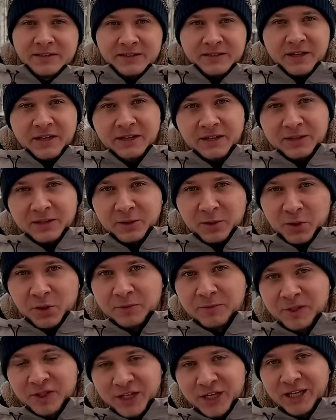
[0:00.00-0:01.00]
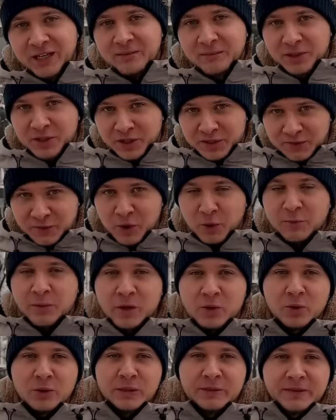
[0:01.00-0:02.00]
страны – это город Бишкек, мы сейчас в нем
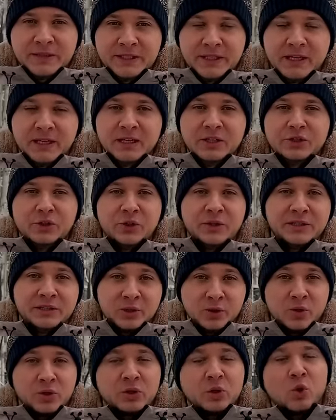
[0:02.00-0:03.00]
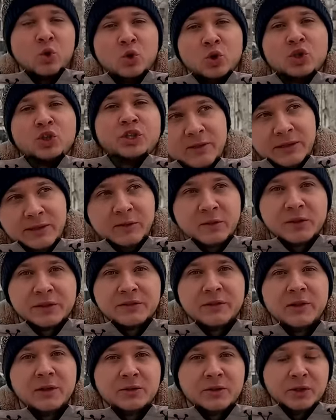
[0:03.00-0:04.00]
находимся. Еще есть город Ош, его
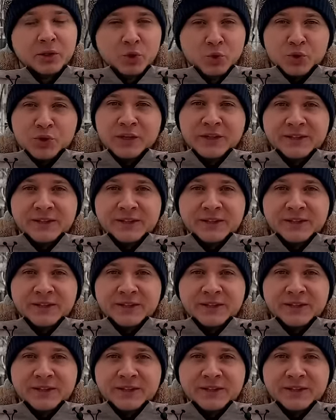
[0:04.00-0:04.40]
называют южной